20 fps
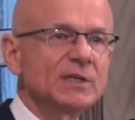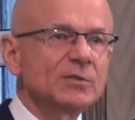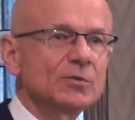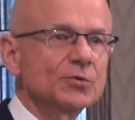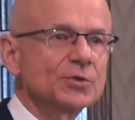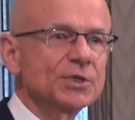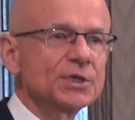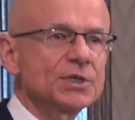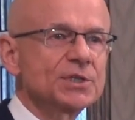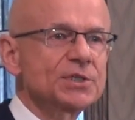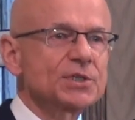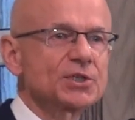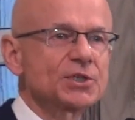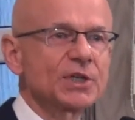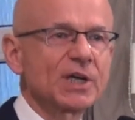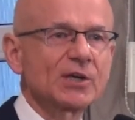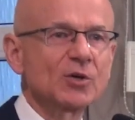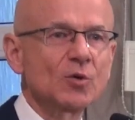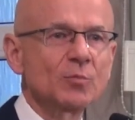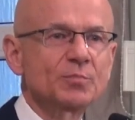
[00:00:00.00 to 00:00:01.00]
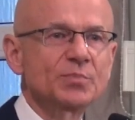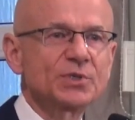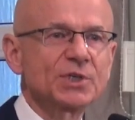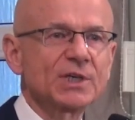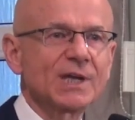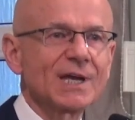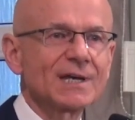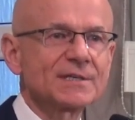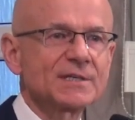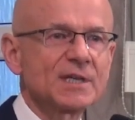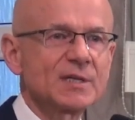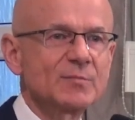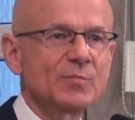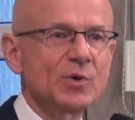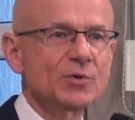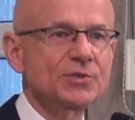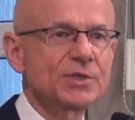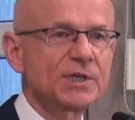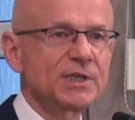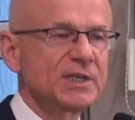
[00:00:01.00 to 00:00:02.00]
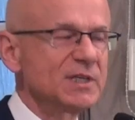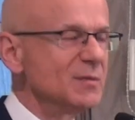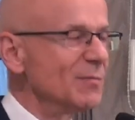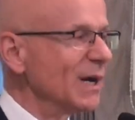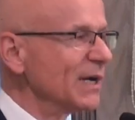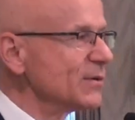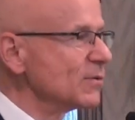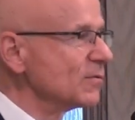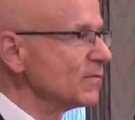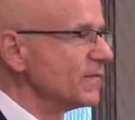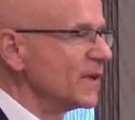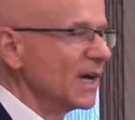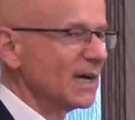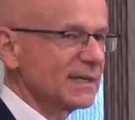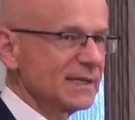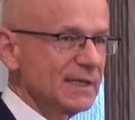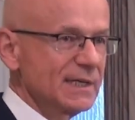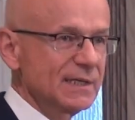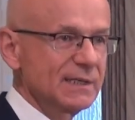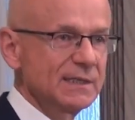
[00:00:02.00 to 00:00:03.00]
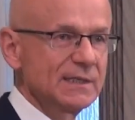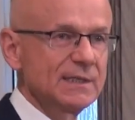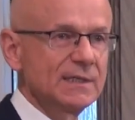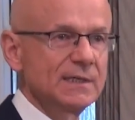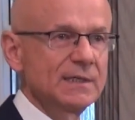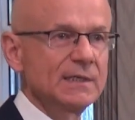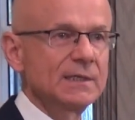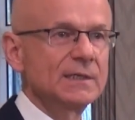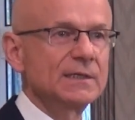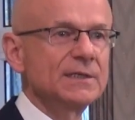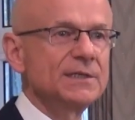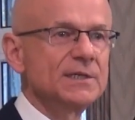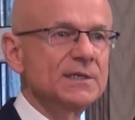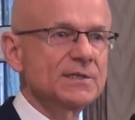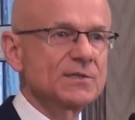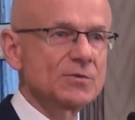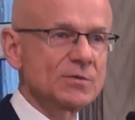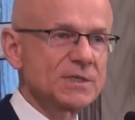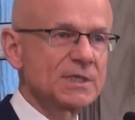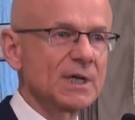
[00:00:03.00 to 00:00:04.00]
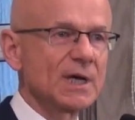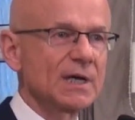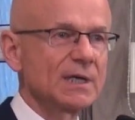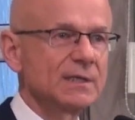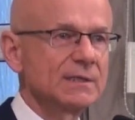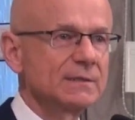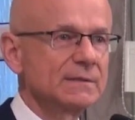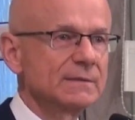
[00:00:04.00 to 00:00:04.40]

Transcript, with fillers: którzy strzegą przykazań Bożych i mają wiarę Jezusa.